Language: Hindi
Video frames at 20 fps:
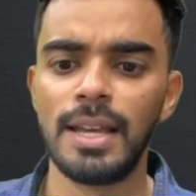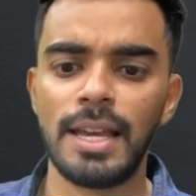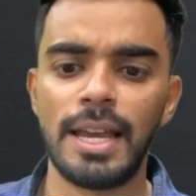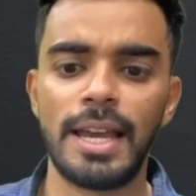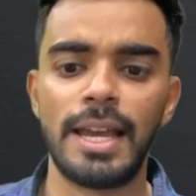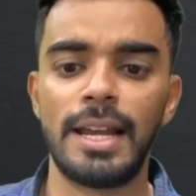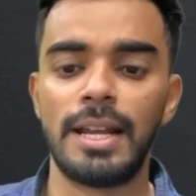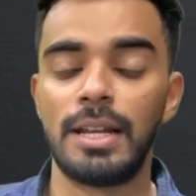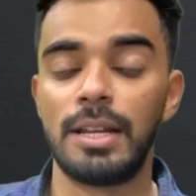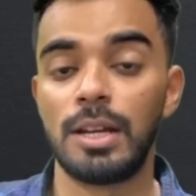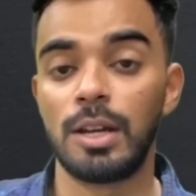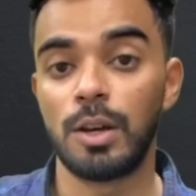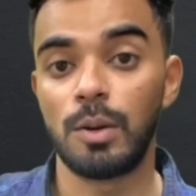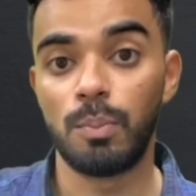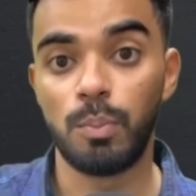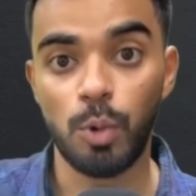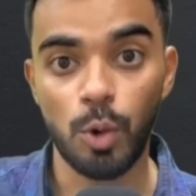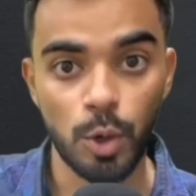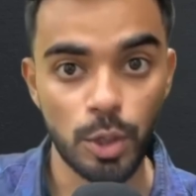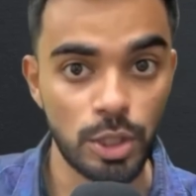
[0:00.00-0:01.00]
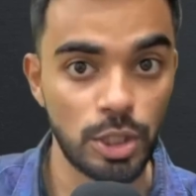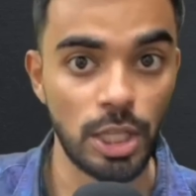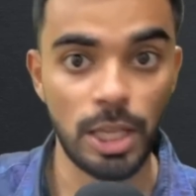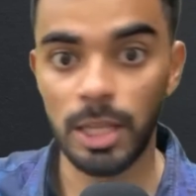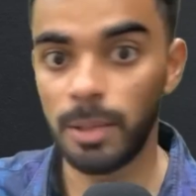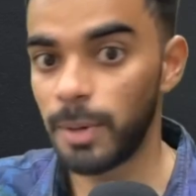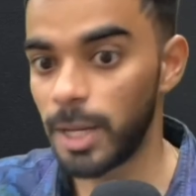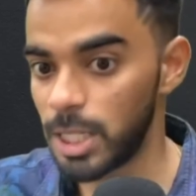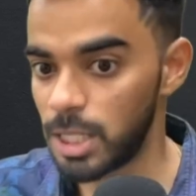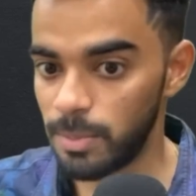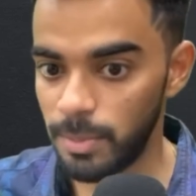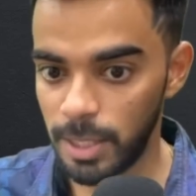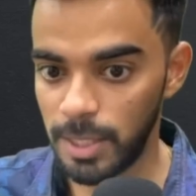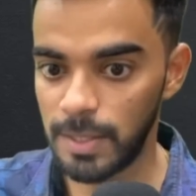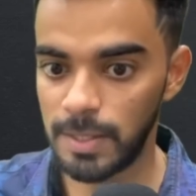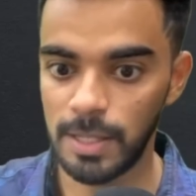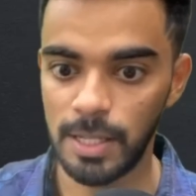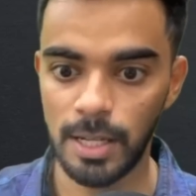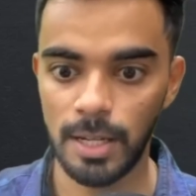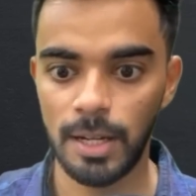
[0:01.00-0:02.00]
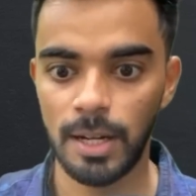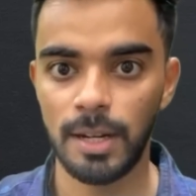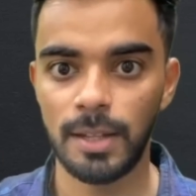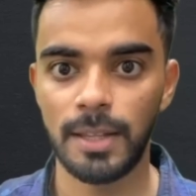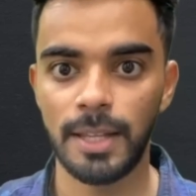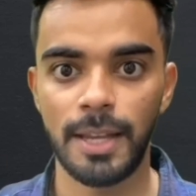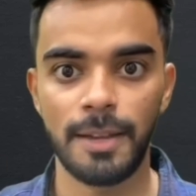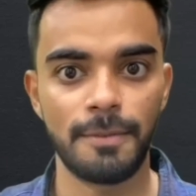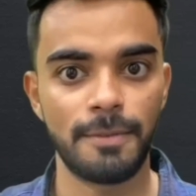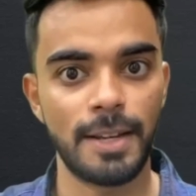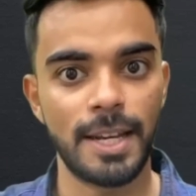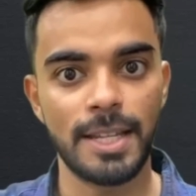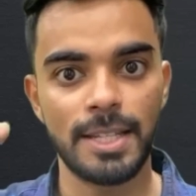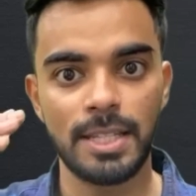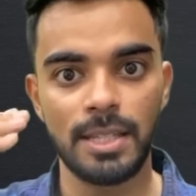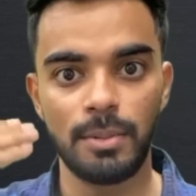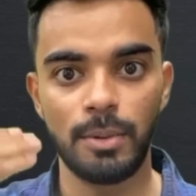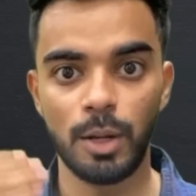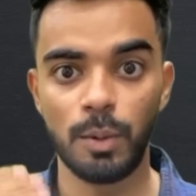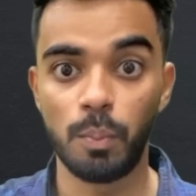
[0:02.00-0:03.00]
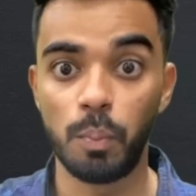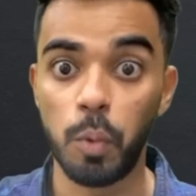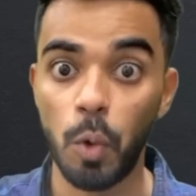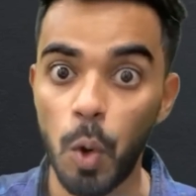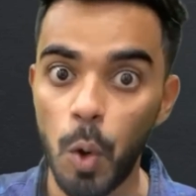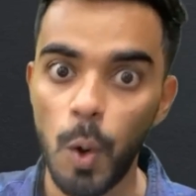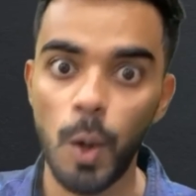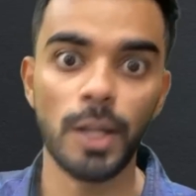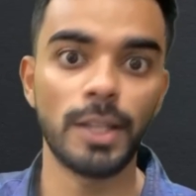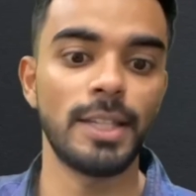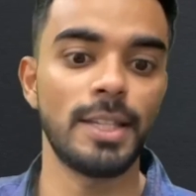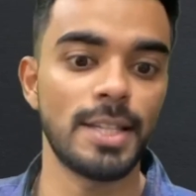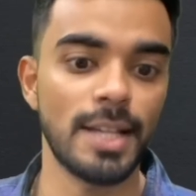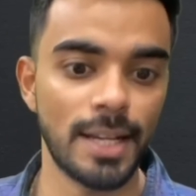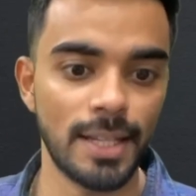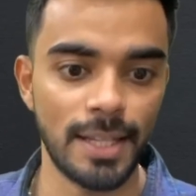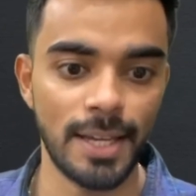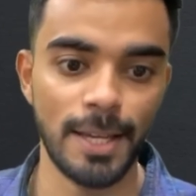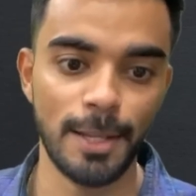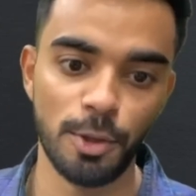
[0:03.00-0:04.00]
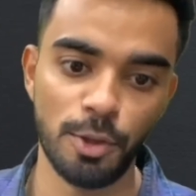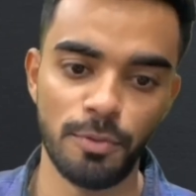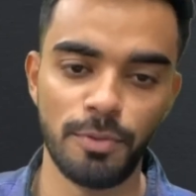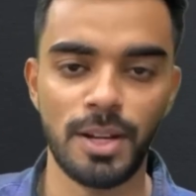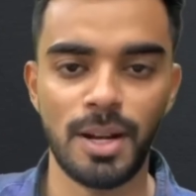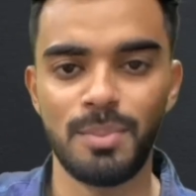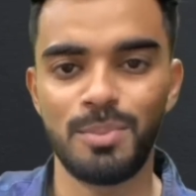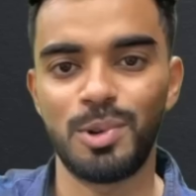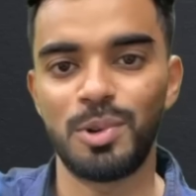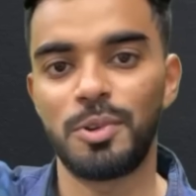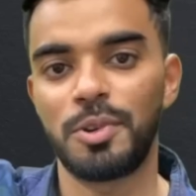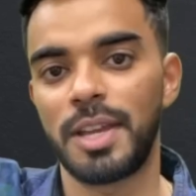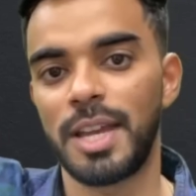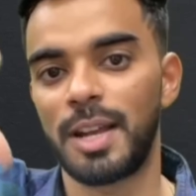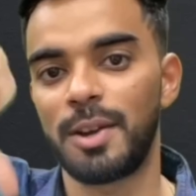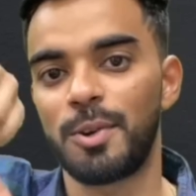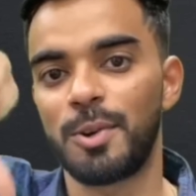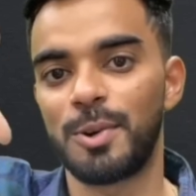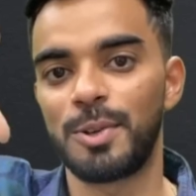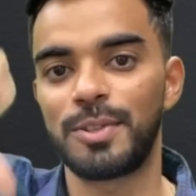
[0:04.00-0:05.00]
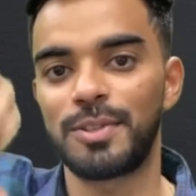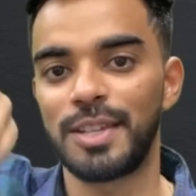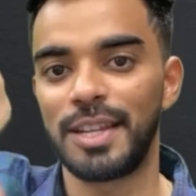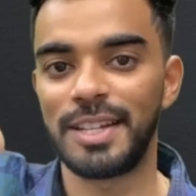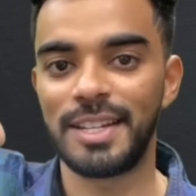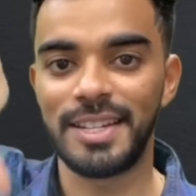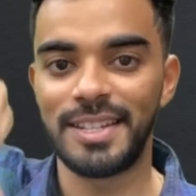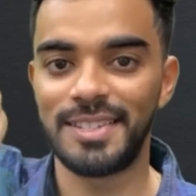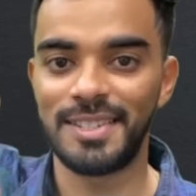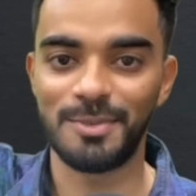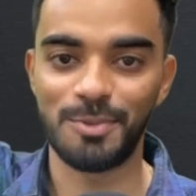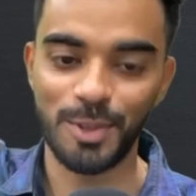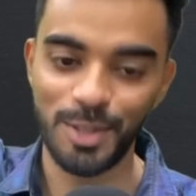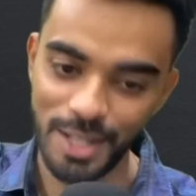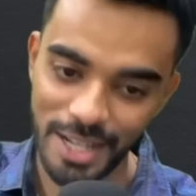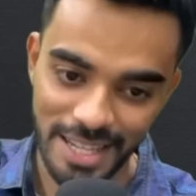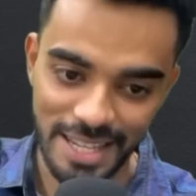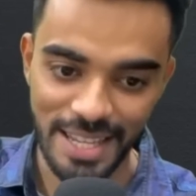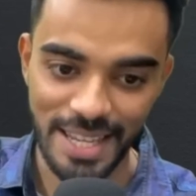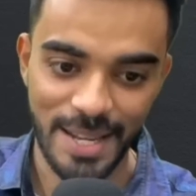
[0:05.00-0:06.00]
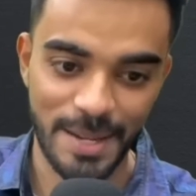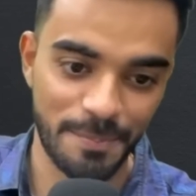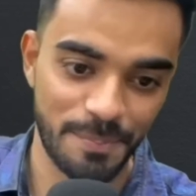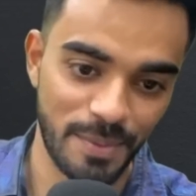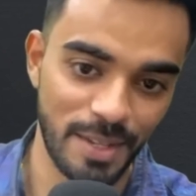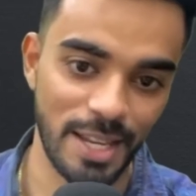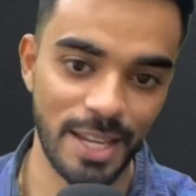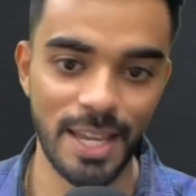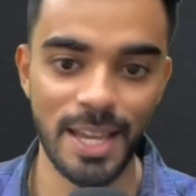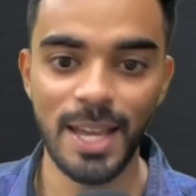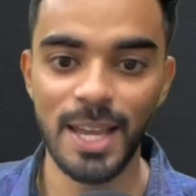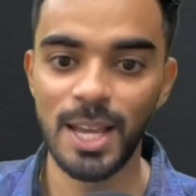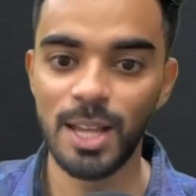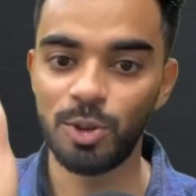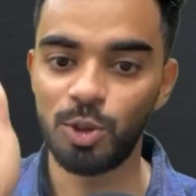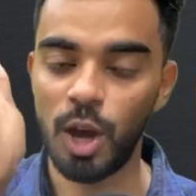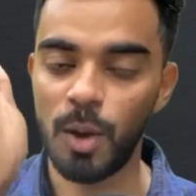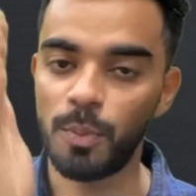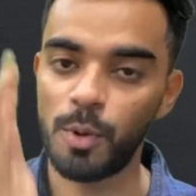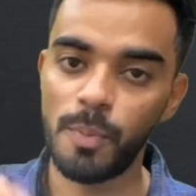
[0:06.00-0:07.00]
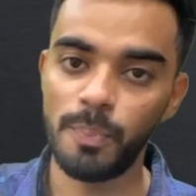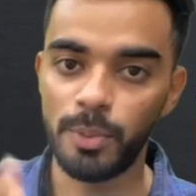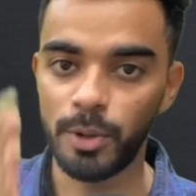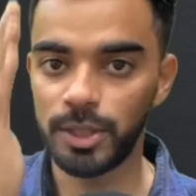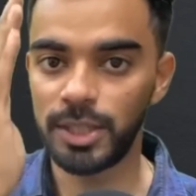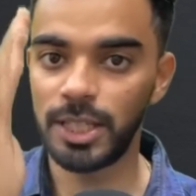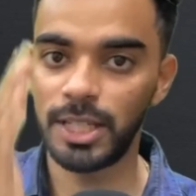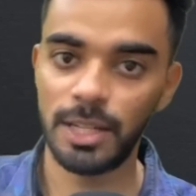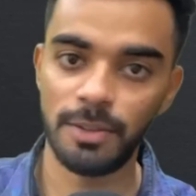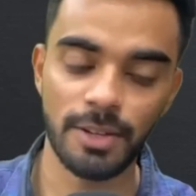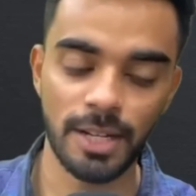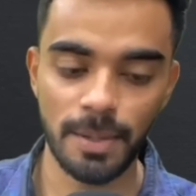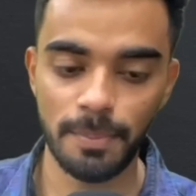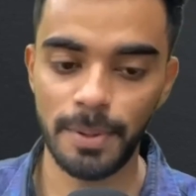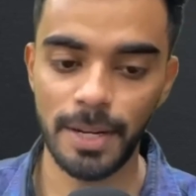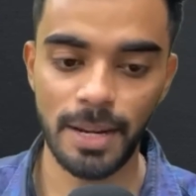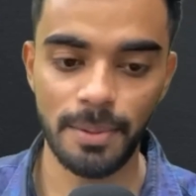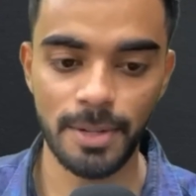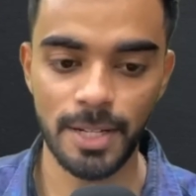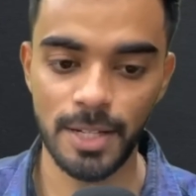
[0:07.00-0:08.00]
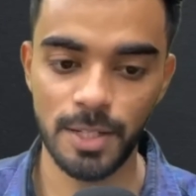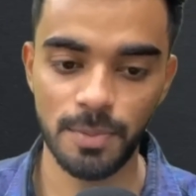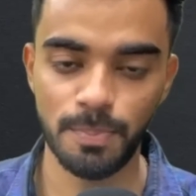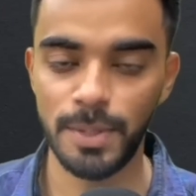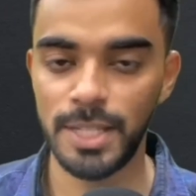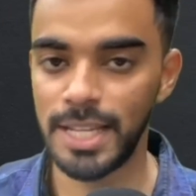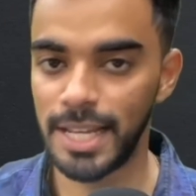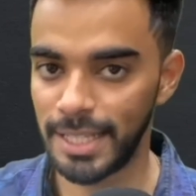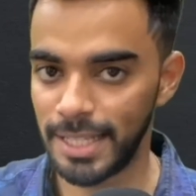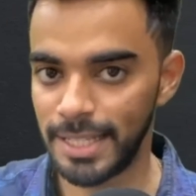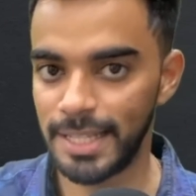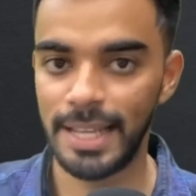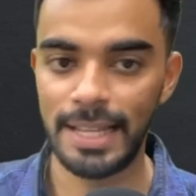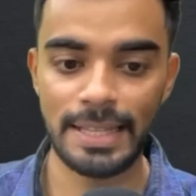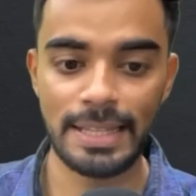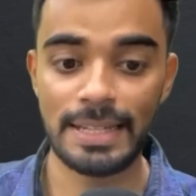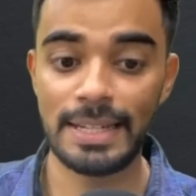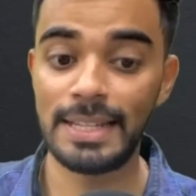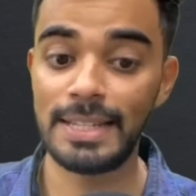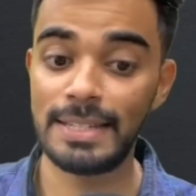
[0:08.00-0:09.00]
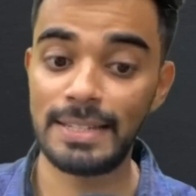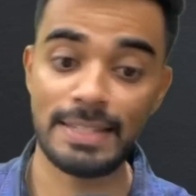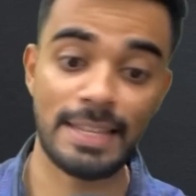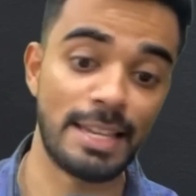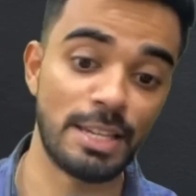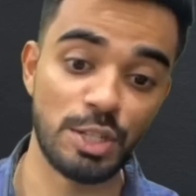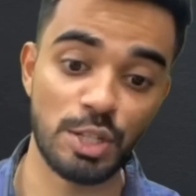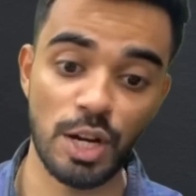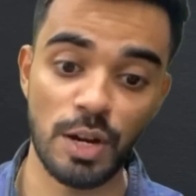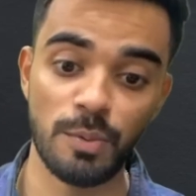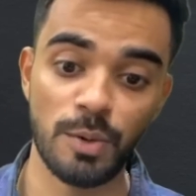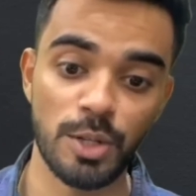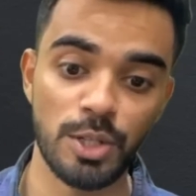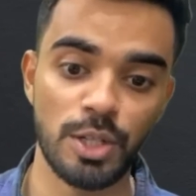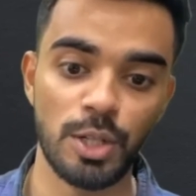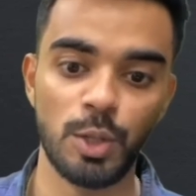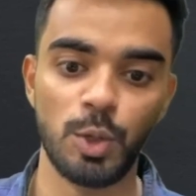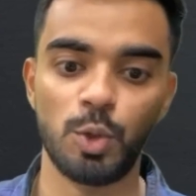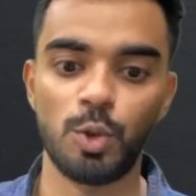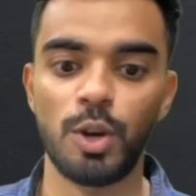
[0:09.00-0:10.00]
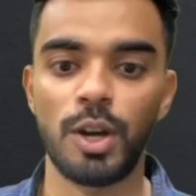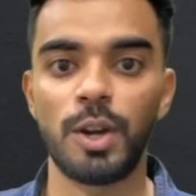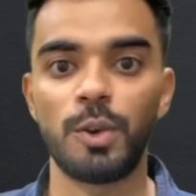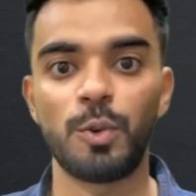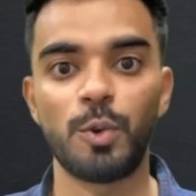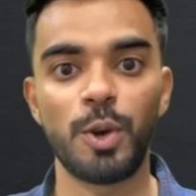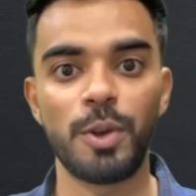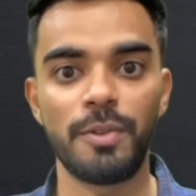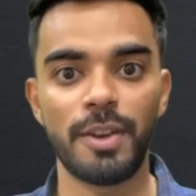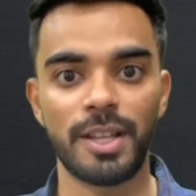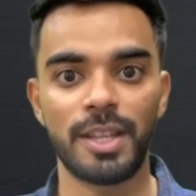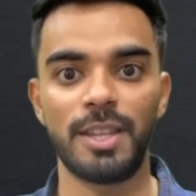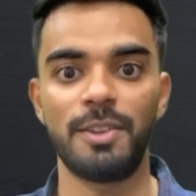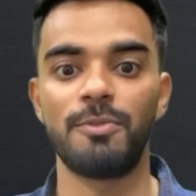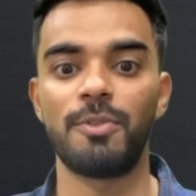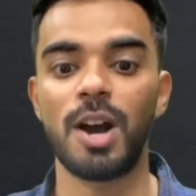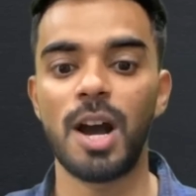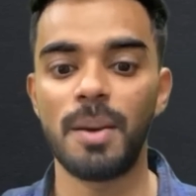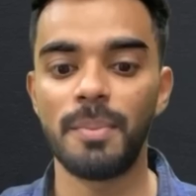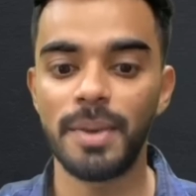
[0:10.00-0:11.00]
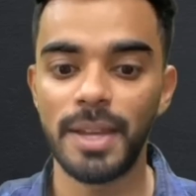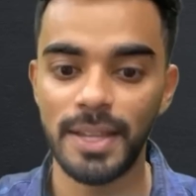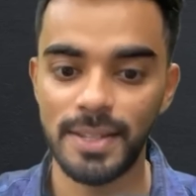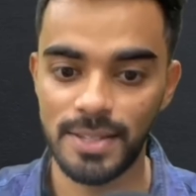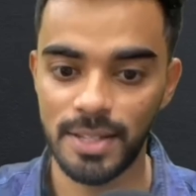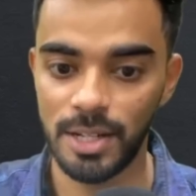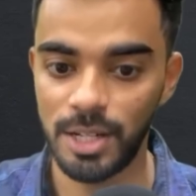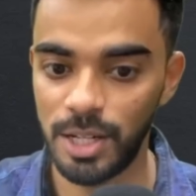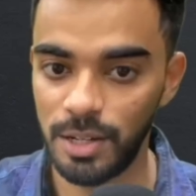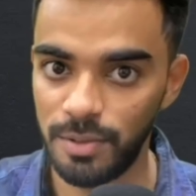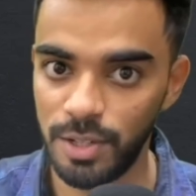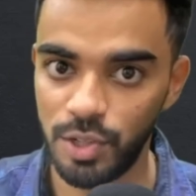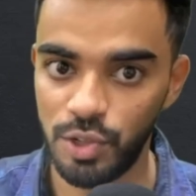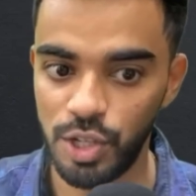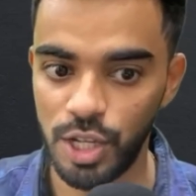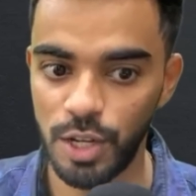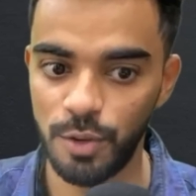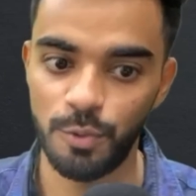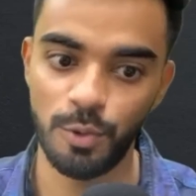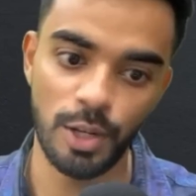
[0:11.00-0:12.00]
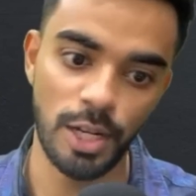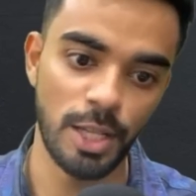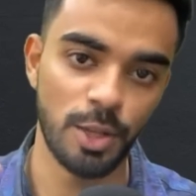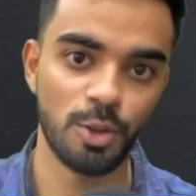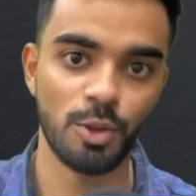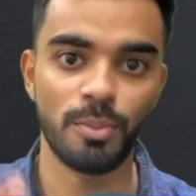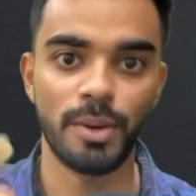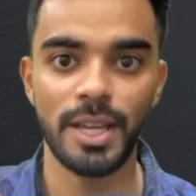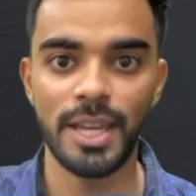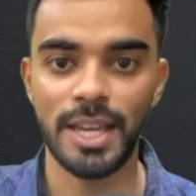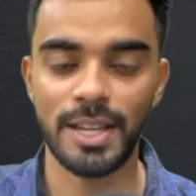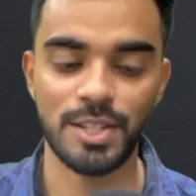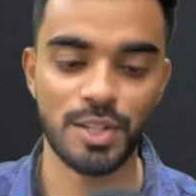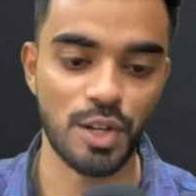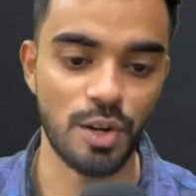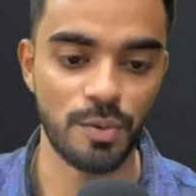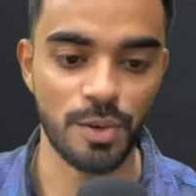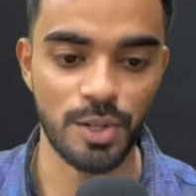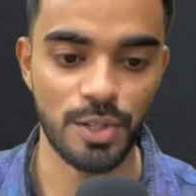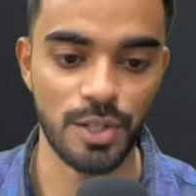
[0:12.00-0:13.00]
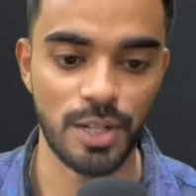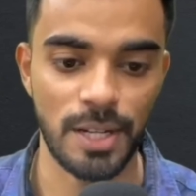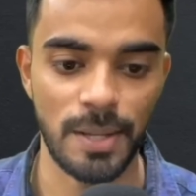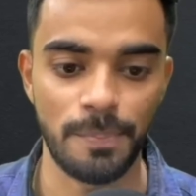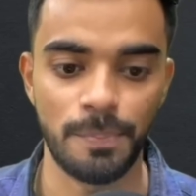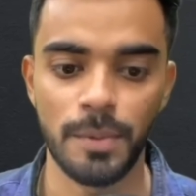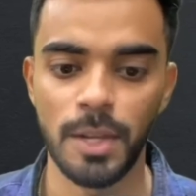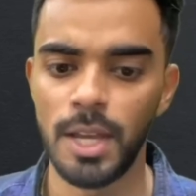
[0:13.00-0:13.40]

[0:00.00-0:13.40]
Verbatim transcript: एंड uh, बहुत जल्दबाजी में डिसीजन करता है फ्लेक्सिबल बहुत ही ज़्यादा है तो फिर आप बोलोगे यार कॉन्सेंटिस वो नहीं है ठीक है तो आपको पॉजिटिव वाले पैरामीटर्स पे ज़्यादा ध्यान देना है जैसे एक्स्ट्रा वर्जन तो अगर कोई व्यक्ति वाम है एसर्टिव है चेयरफुल है तो भाई एक्स्ट्रा वर्जन है